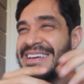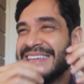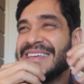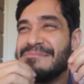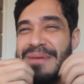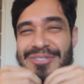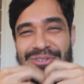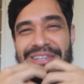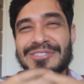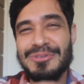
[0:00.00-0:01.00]
Que
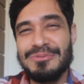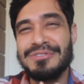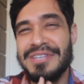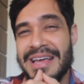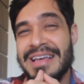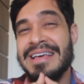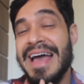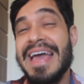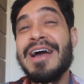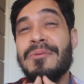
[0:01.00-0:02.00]
impressionante com C
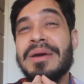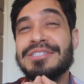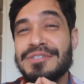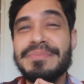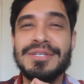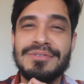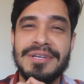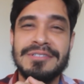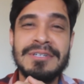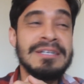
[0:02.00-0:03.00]
é realmente
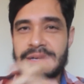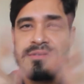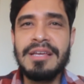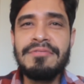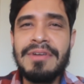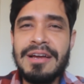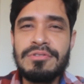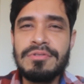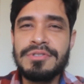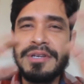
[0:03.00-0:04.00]
impressionante. Sem falar que
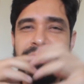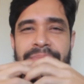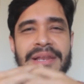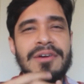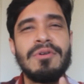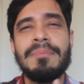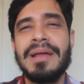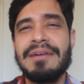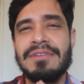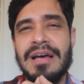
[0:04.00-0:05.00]
outro dia ele também errou a
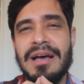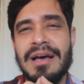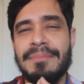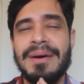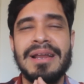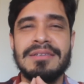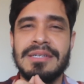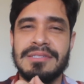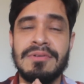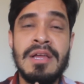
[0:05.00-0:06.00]
palavra
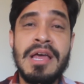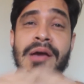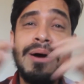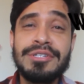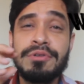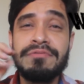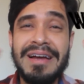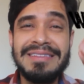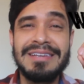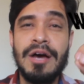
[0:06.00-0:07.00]
paralisação. Eu acho que o
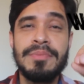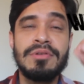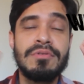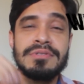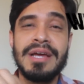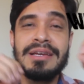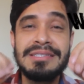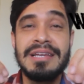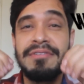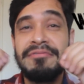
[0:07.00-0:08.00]
Weintraub não consegue
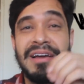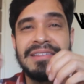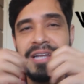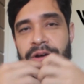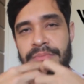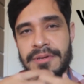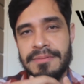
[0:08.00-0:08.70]
escrever Weintraub.